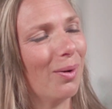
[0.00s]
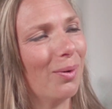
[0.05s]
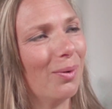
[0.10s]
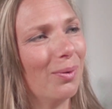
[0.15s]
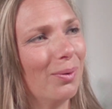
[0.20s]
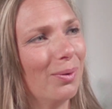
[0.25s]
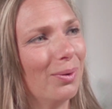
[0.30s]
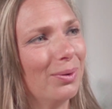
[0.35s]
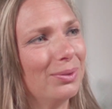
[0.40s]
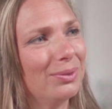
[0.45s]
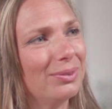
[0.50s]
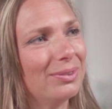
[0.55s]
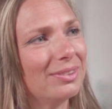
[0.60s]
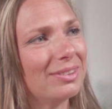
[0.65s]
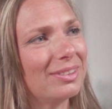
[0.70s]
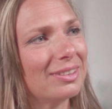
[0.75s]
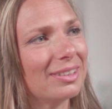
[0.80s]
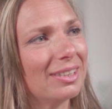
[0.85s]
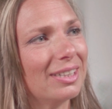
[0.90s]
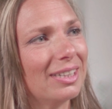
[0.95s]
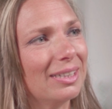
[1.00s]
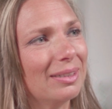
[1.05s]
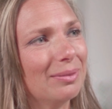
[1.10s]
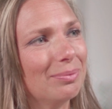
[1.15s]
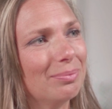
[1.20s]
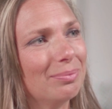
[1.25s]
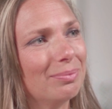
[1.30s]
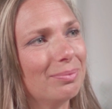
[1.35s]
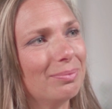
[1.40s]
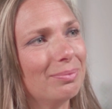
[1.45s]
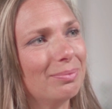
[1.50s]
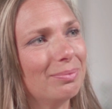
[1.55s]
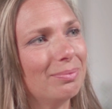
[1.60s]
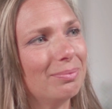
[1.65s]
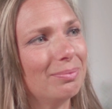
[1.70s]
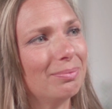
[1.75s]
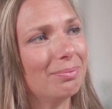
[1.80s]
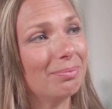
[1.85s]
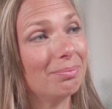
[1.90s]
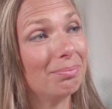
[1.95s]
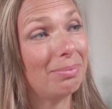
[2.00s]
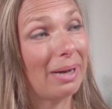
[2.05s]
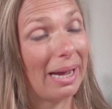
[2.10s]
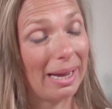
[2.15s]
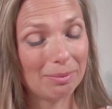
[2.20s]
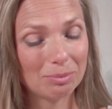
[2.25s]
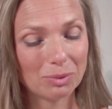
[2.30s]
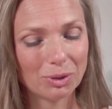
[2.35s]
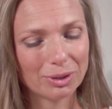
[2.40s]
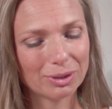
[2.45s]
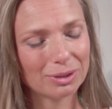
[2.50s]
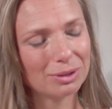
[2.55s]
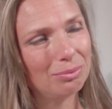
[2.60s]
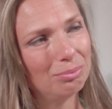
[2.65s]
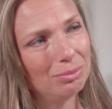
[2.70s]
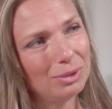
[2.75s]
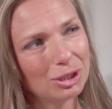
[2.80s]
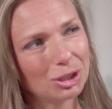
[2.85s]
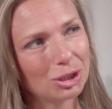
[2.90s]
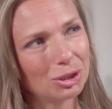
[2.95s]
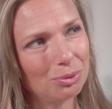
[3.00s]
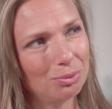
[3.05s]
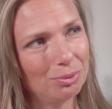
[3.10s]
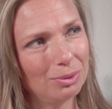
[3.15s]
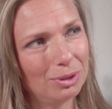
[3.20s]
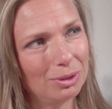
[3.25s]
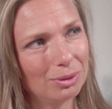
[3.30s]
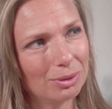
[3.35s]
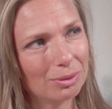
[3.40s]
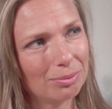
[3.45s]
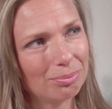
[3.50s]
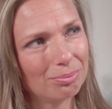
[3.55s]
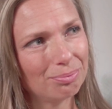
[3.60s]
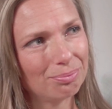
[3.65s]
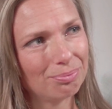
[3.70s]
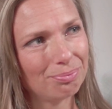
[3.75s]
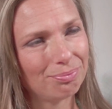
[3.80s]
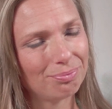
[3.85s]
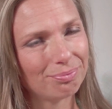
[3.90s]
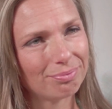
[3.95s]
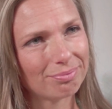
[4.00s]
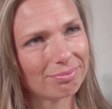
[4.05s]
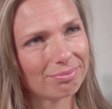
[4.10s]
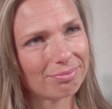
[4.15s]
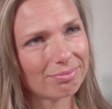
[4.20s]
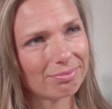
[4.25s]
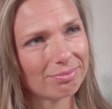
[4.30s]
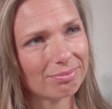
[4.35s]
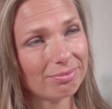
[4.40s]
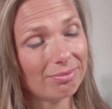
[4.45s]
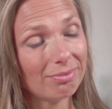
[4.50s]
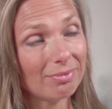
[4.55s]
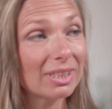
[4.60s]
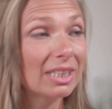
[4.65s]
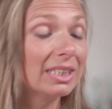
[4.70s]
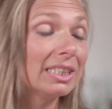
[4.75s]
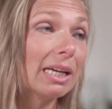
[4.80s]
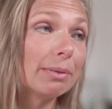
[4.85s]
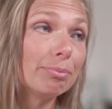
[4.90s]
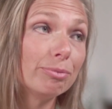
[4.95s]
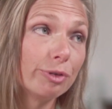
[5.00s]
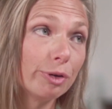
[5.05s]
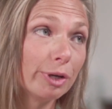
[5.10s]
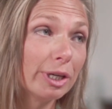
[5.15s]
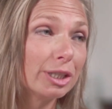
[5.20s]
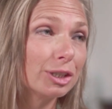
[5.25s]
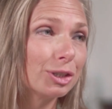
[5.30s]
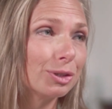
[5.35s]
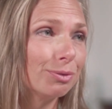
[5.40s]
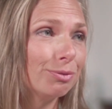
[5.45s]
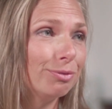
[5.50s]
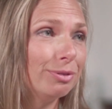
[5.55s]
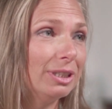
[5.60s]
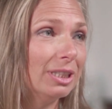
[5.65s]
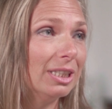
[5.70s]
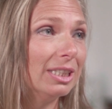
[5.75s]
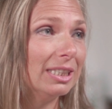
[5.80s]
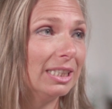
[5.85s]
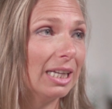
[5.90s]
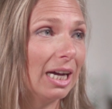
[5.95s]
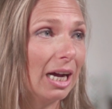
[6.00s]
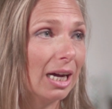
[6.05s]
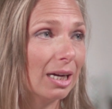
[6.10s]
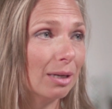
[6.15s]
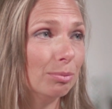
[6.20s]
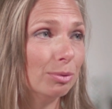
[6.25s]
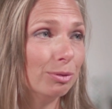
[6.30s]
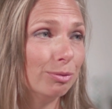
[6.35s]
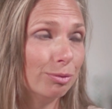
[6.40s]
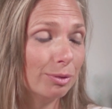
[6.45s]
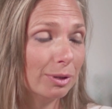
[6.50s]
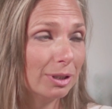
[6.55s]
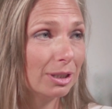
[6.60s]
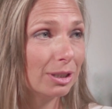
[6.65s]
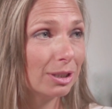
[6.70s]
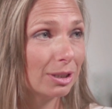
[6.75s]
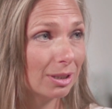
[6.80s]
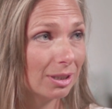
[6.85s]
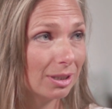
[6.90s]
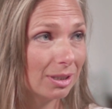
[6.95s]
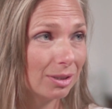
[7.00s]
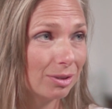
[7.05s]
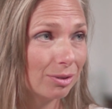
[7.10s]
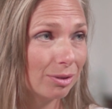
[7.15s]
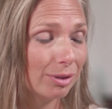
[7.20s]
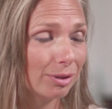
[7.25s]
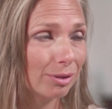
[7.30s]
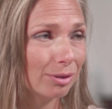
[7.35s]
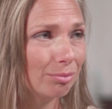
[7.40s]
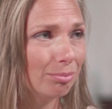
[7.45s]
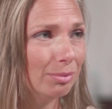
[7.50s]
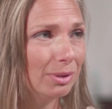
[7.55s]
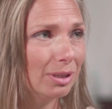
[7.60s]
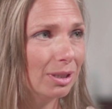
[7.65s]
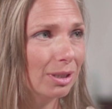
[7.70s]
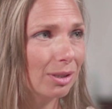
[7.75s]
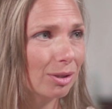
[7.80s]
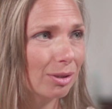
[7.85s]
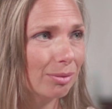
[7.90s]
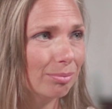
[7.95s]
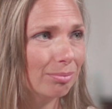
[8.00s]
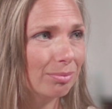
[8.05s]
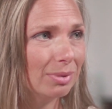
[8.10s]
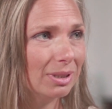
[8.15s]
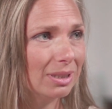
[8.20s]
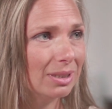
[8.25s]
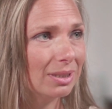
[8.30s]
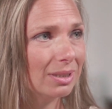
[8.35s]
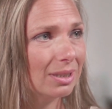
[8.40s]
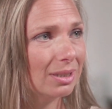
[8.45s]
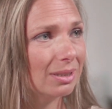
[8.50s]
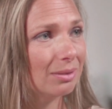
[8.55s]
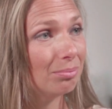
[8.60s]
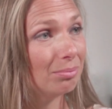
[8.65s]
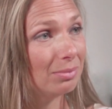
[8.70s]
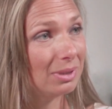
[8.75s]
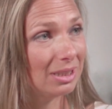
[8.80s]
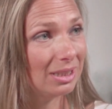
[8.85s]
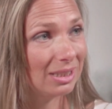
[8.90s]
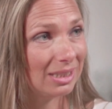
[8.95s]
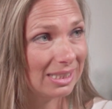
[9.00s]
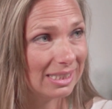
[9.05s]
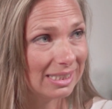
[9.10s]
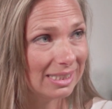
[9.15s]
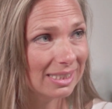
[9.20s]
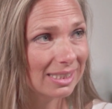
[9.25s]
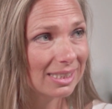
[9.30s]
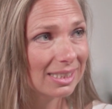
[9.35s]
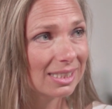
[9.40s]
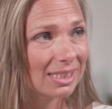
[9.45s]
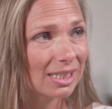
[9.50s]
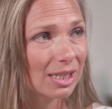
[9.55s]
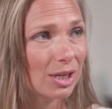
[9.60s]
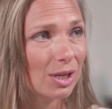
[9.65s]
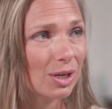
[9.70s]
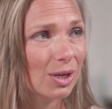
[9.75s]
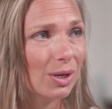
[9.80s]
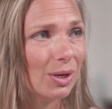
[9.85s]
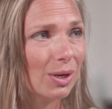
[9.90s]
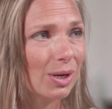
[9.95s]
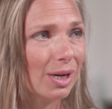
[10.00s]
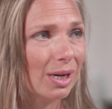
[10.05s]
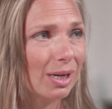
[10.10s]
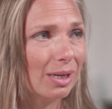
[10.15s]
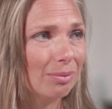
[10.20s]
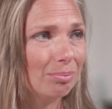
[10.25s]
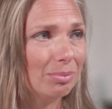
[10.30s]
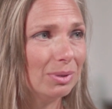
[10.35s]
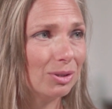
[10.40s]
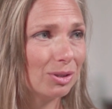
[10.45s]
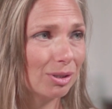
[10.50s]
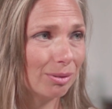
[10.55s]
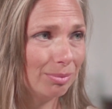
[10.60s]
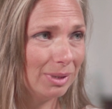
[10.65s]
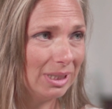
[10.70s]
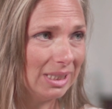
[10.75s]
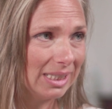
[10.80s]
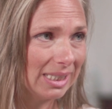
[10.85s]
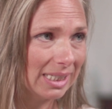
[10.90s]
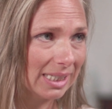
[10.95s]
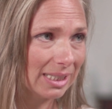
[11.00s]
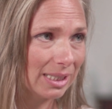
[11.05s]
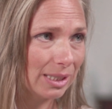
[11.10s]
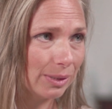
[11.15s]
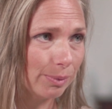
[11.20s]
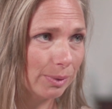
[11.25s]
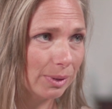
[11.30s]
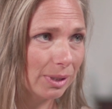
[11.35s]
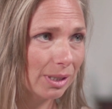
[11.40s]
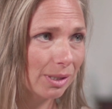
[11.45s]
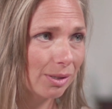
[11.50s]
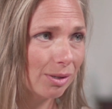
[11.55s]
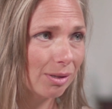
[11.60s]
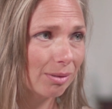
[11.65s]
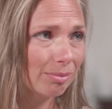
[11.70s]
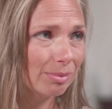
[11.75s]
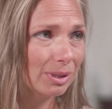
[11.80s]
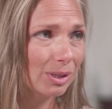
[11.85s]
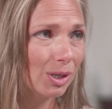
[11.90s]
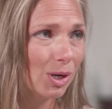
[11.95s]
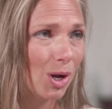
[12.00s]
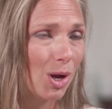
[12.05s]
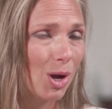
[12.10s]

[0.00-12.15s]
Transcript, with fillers: Und ähm, beim Eurythmie-Studium, ich habe vorher schon viele Jahre, bevor ich äh, zur Eurythmie gekommen bin, äh, meditiert, mhm. äh, bin zur Meditation gekommen.